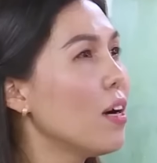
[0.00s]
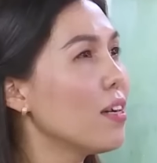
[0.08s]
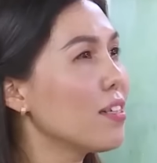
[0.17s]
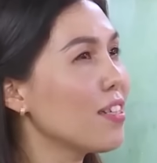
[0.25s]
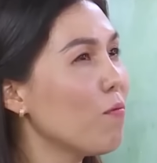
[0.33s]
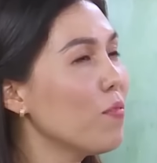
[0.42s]

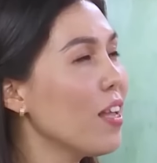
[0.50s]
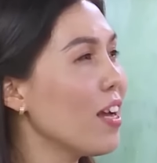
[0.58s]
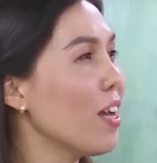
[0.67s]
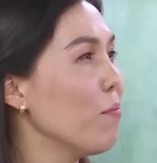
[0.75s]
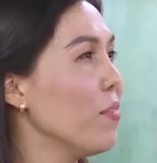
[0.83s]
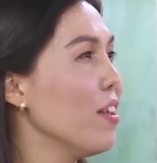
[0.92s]
À, sống
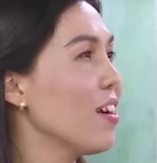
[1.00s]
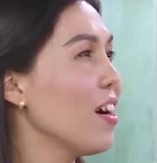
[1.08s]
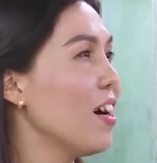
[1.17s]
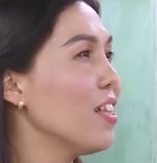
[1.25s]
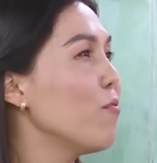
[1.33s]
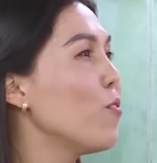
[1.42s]
và làm việc
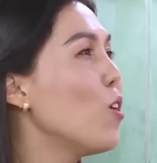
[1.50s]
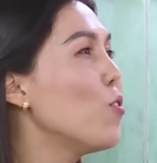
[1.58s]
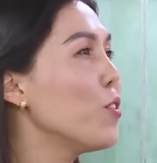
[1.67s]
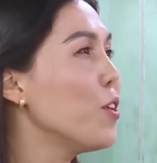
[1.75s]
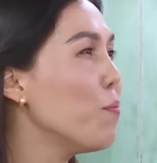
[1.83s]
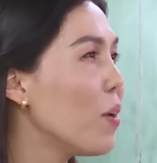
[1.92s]
ở thành phố
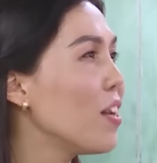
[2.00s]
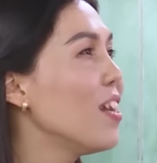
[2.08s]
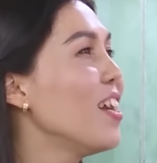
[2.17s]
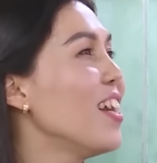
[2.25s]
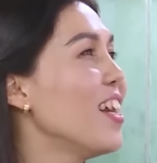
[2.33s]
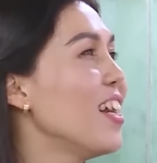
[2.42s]
Hồ Chí Minh.